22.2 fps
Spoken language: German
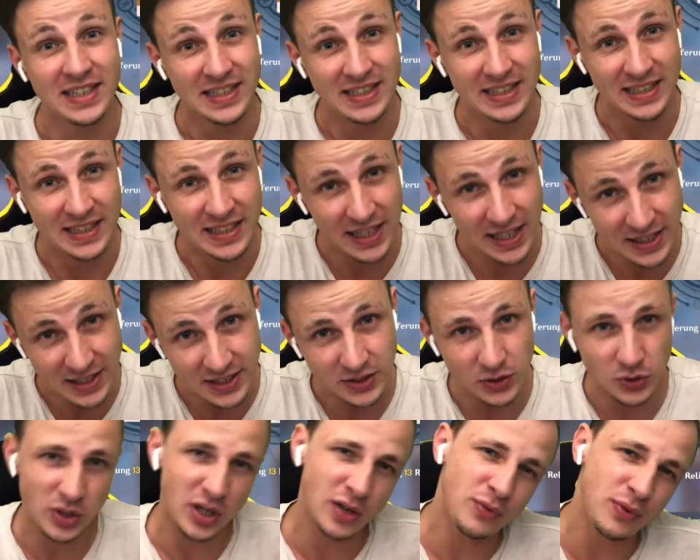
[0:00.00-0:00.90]

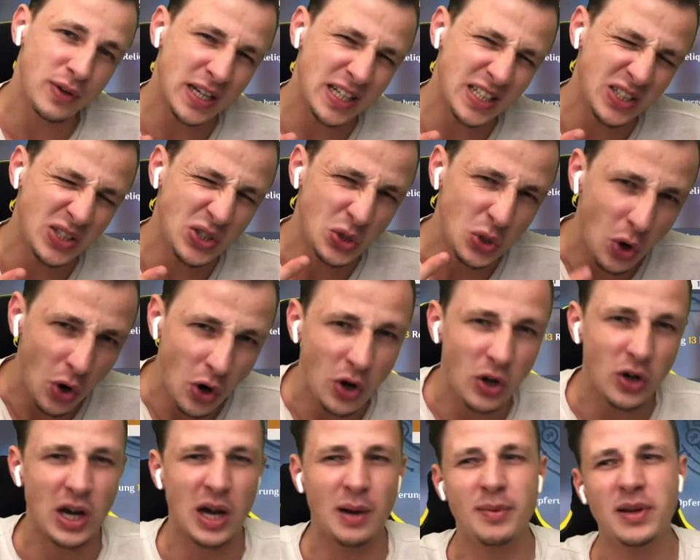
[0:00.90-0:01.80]
Nicht oder vielleicht
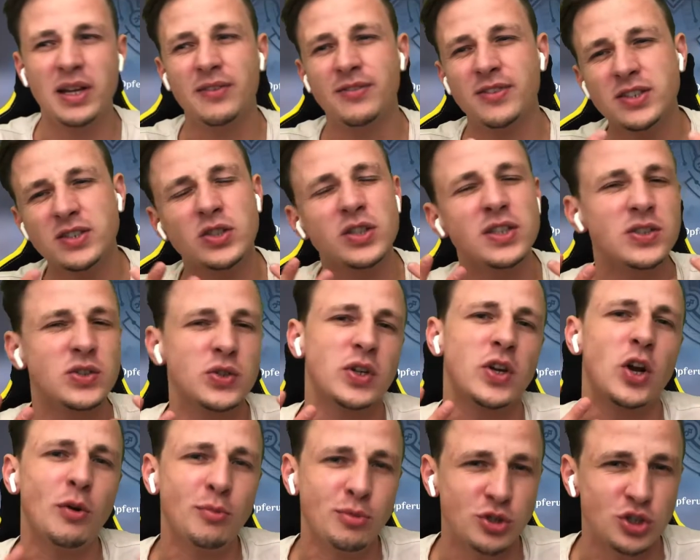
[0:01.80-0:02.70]
doch, aber ihr wisst noch nicht so
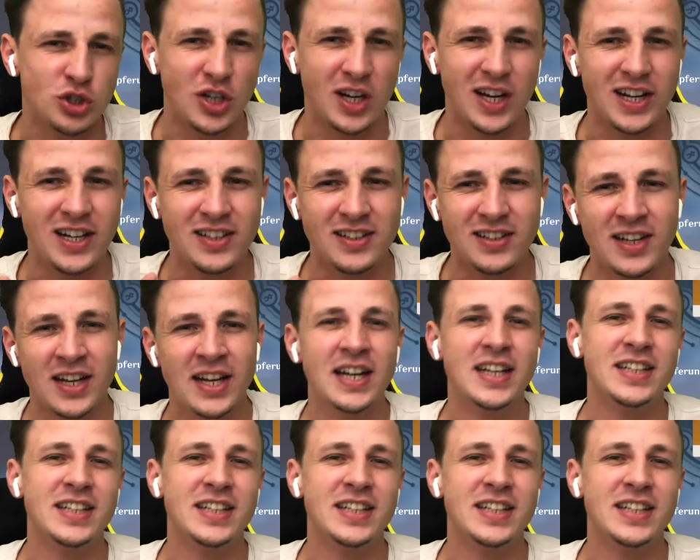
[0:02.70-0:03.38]
genau Bescheid?